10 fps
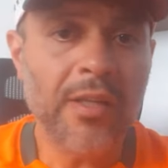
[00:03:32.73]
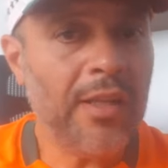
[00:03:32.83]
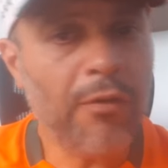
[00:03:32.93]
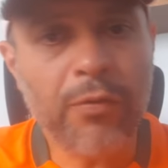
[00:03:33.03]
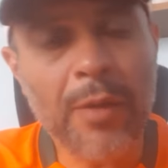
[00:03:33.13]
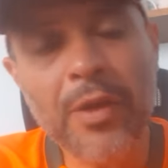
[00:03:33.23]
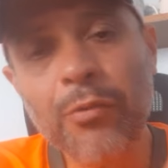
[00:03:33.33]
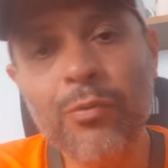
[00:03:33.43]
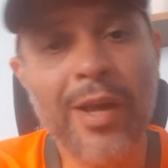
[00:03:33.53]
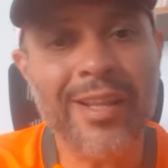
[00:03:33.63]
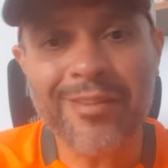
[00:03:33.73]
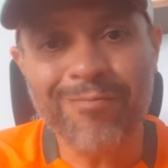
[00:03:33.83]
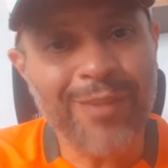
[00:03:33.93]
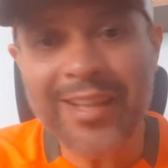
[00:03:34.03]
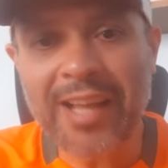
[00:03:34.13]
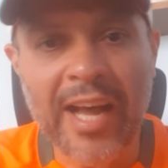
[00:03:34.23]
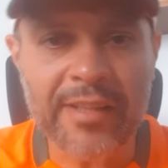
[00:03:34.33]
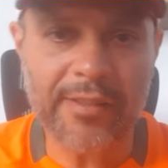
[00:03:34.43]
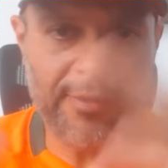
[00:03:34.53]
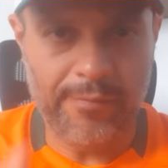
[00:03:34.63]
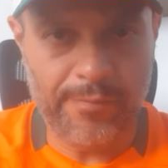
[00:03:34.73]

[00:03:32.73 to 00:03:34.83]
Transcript: Não, o Flamengo não é, não é nada.